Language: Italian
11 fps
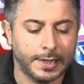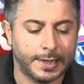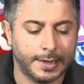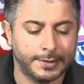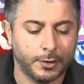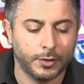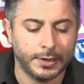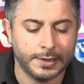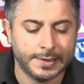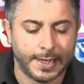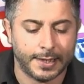
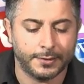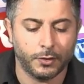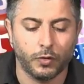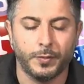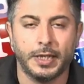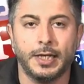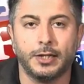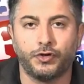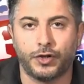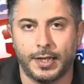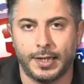categorizzate come
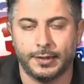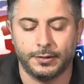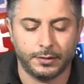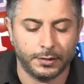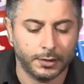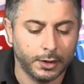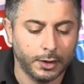eccellenti.